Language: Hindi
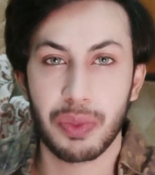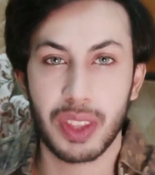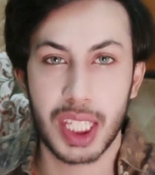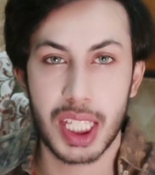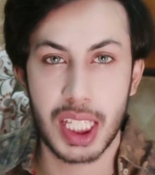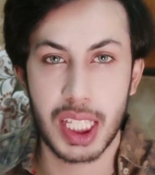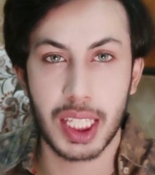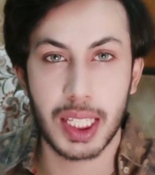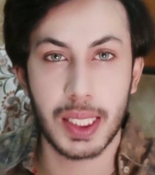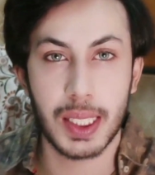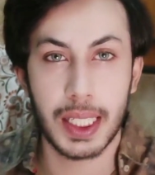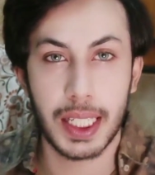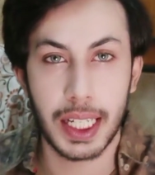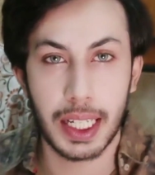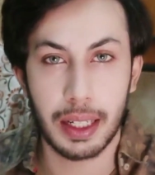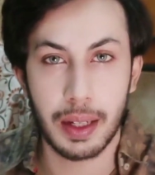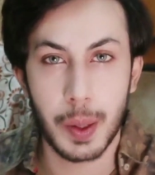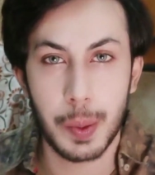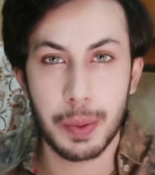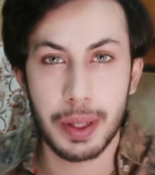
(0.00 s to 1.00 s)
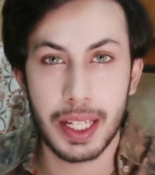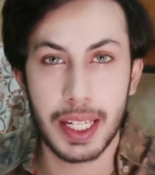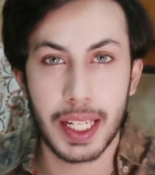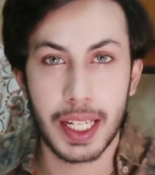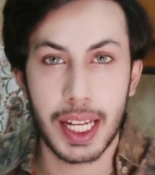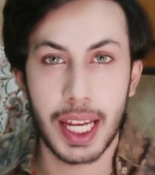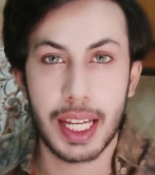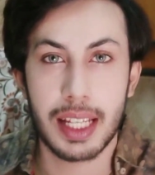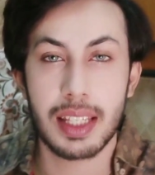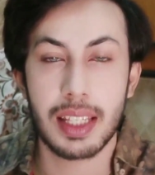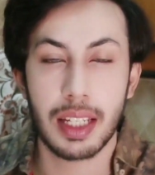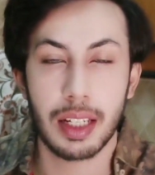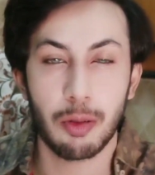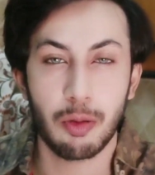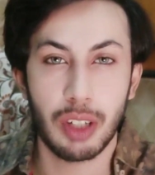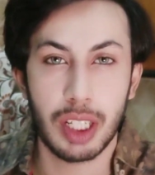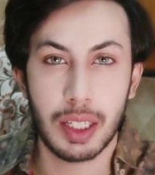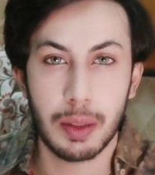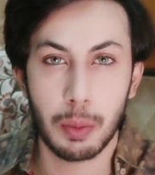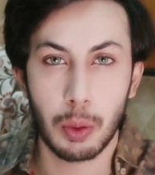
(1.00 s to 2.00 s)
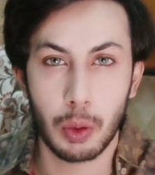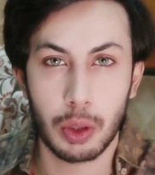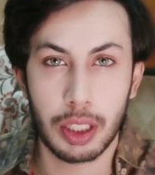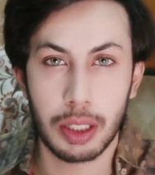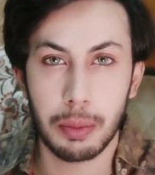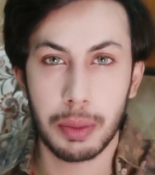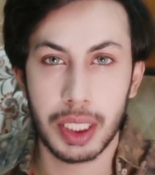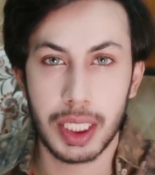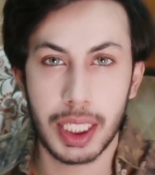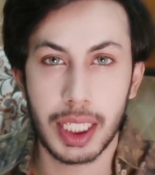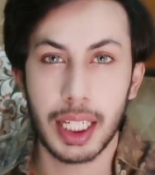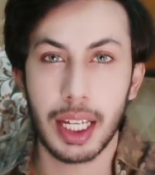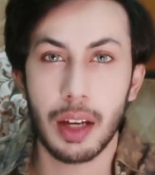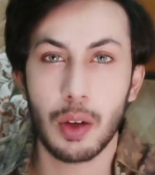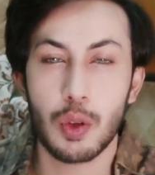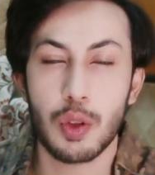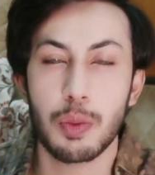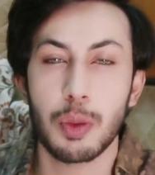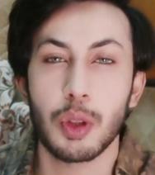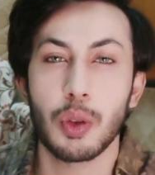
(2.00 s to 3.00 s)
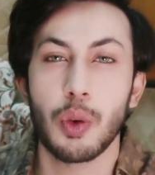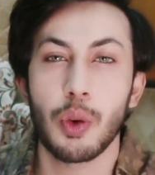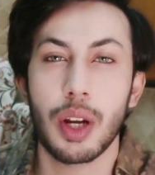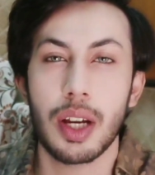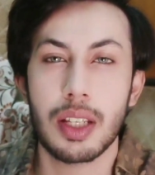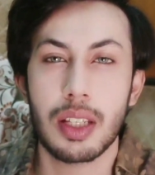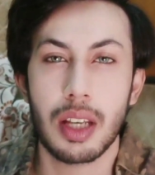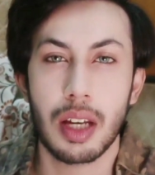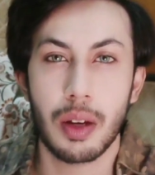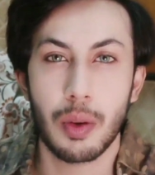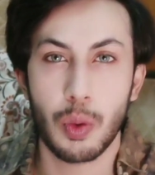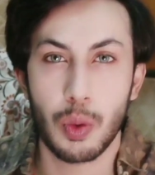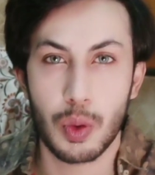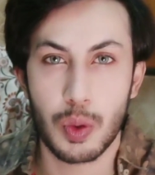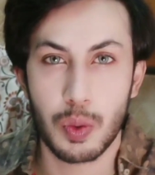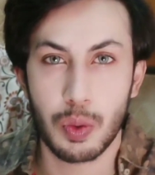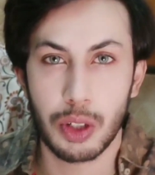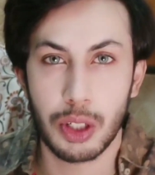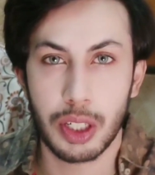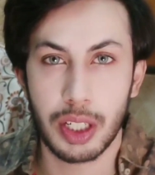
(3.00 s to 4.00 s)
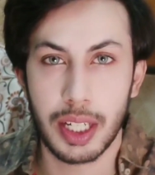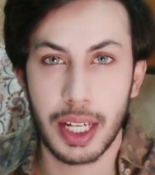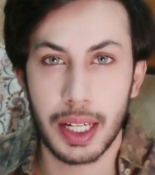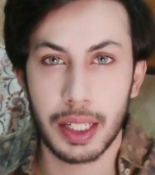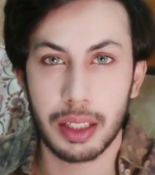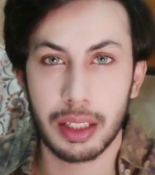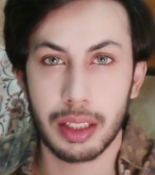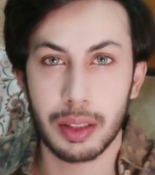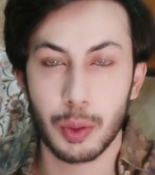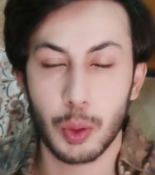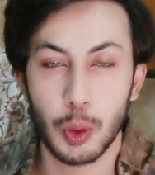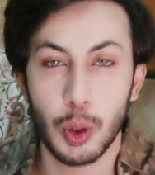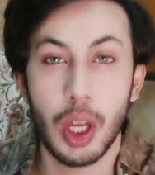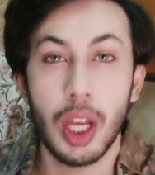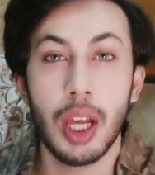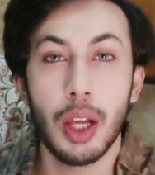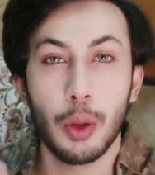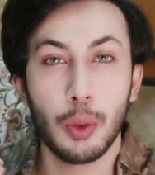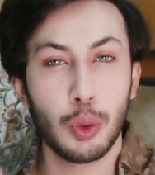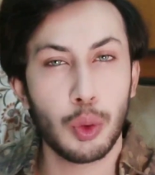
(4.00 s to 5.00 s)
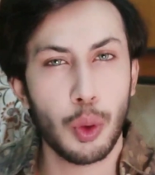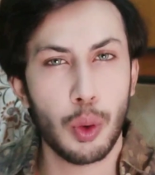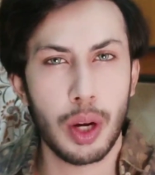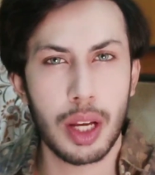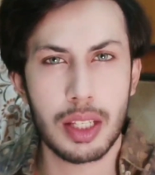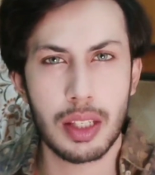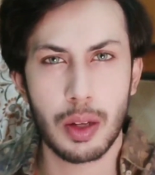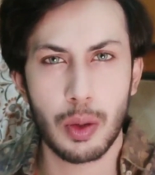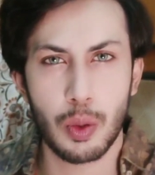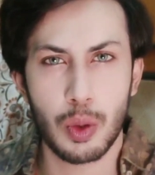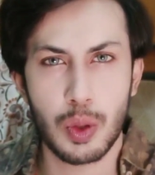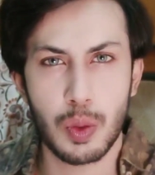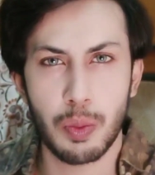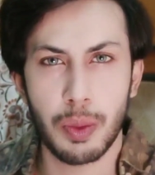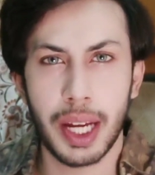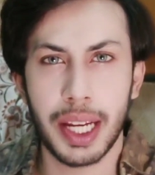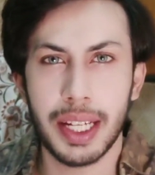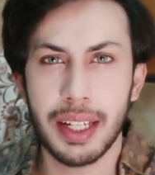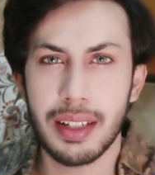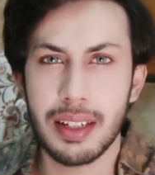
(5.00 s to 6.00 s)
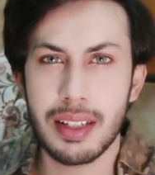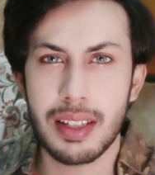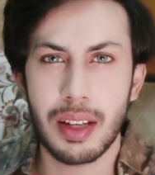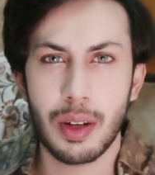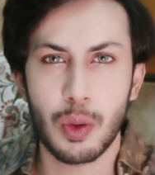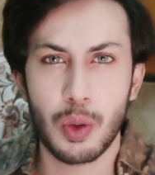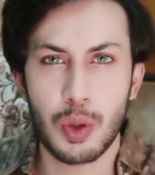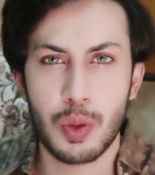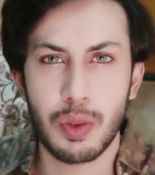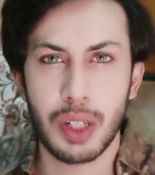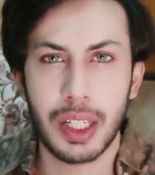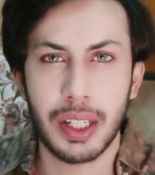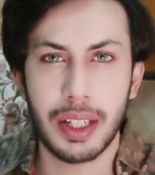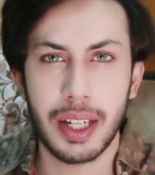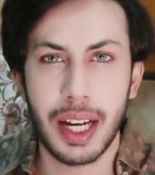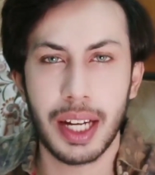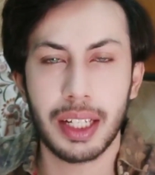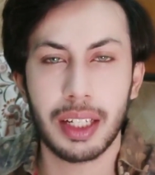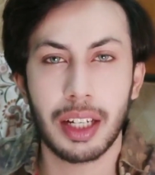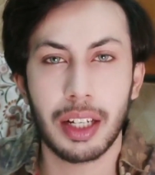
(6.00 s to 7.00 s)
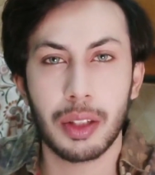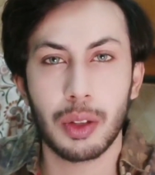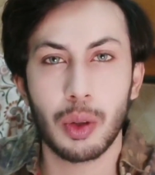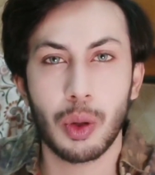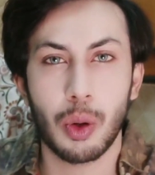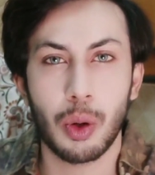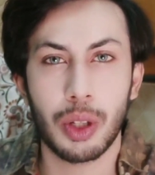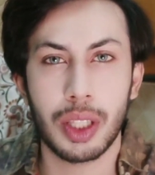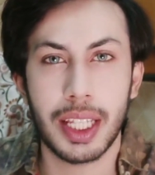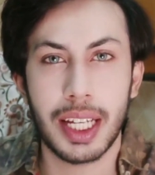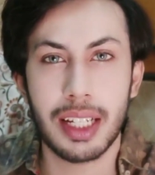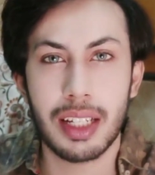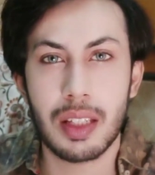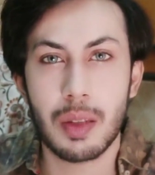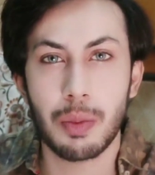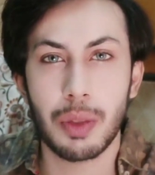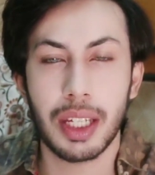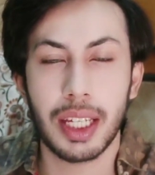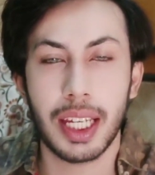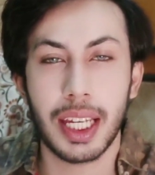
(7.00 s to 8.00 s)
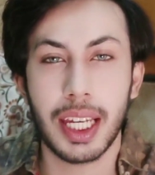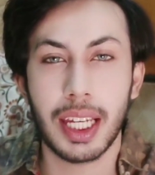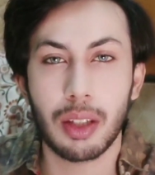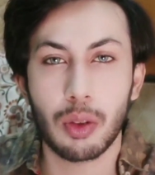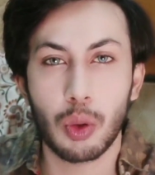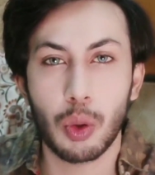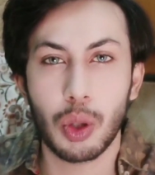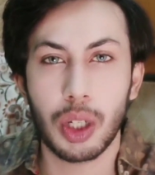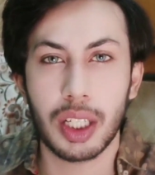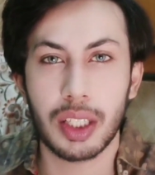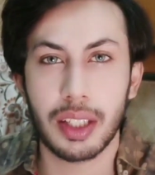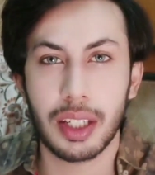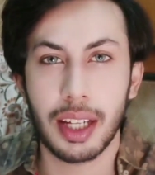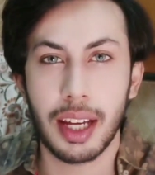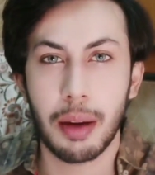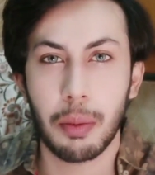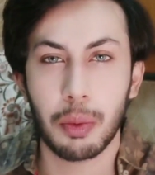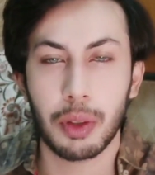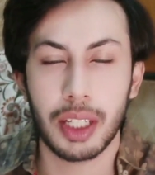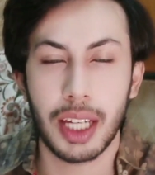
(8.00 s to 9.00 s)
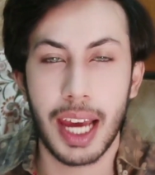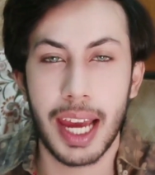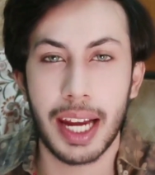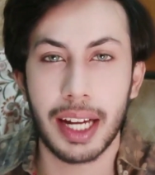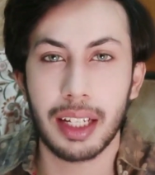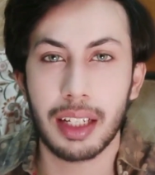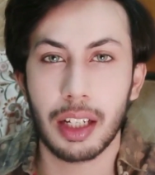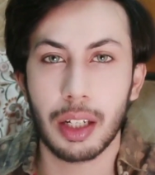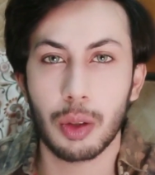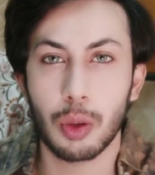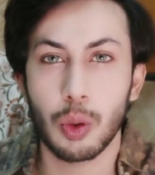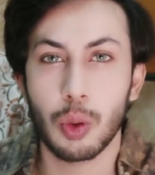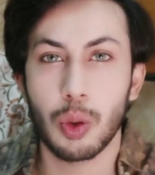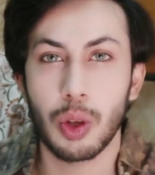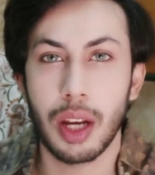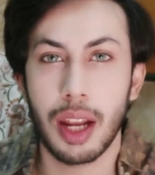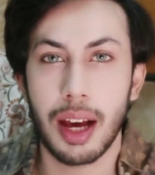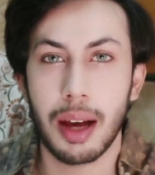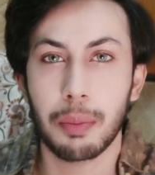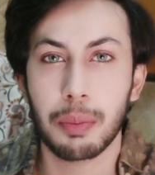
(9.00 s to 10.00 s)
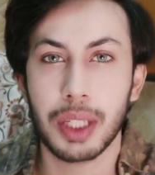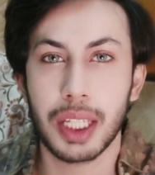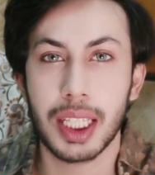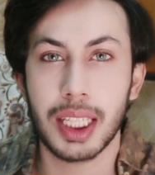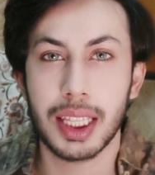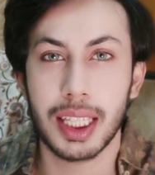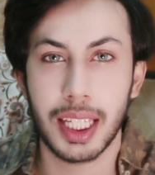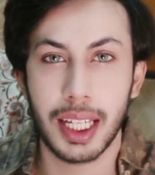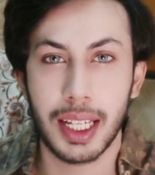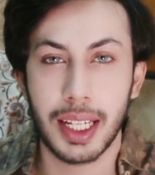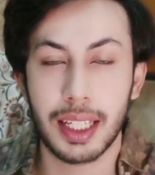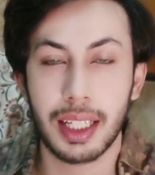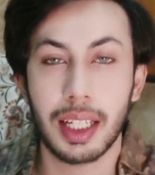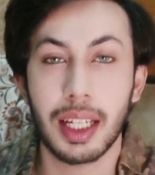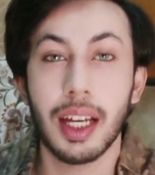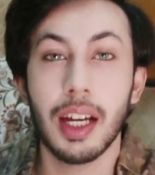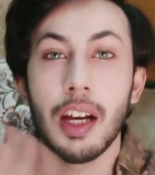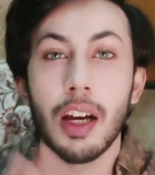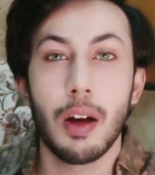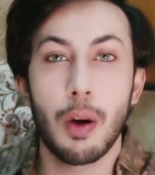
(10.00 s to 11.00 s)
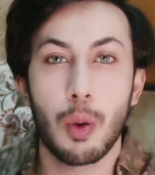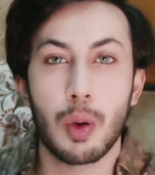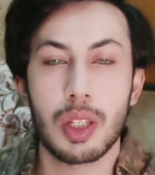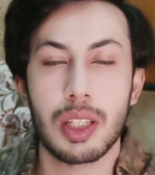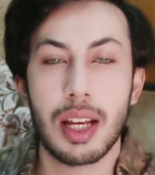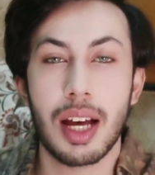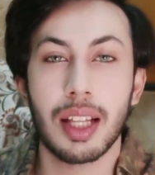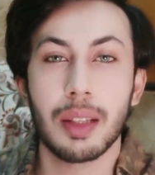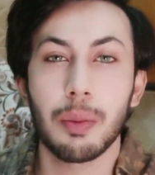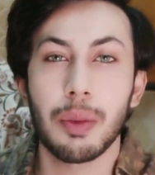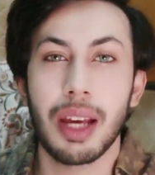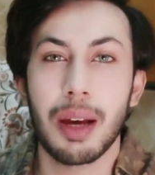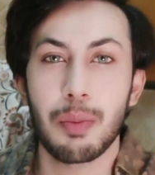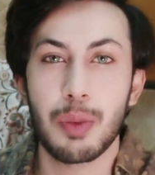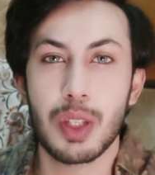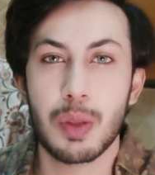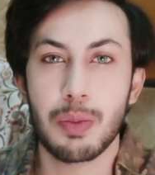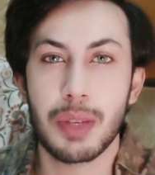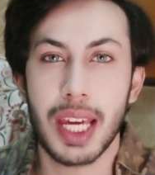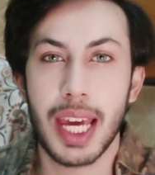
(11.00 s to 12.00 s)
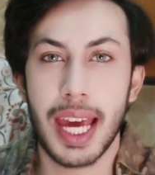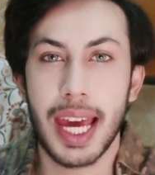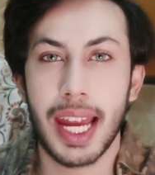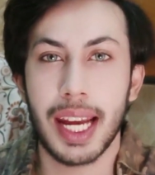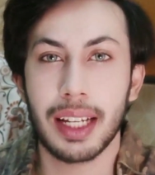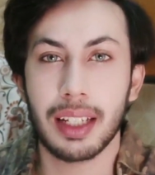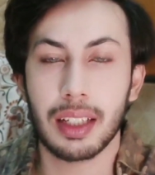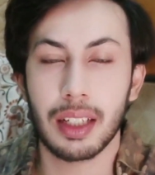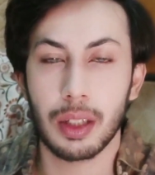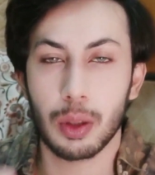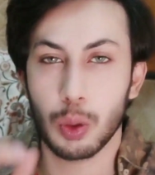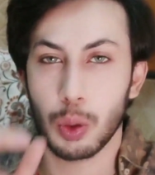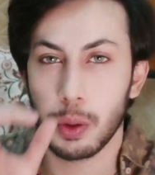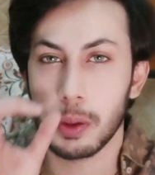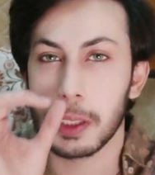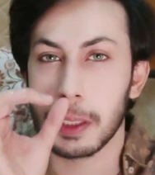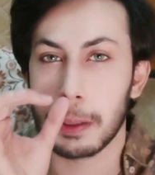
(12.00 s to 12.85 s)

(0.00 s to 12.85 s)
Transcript: किसी कंटेनर में लेना है सिरम वाली बोतल में ठीक है उसमें थोड़ा सा रोज़ वाटर ऐड कर दो थोड़ा सा रोज माइनर सा रोज वाटर ऐड कर दो और देन इसमें एक दो कतरे आप ऐड कर दो गुलाब के तेल के और साथ में आप इसमें ऐड कर दो